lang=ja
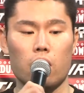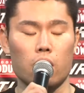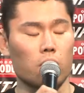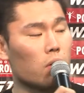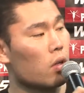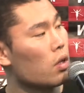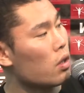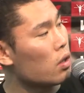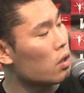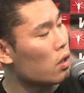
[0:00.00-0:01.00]
あと、
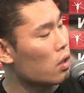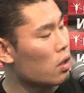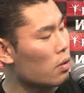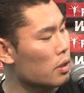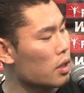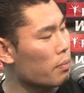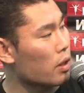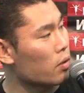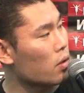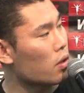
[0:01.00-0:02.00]
まあ、先
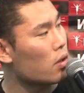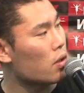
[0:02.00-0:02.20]
輩の、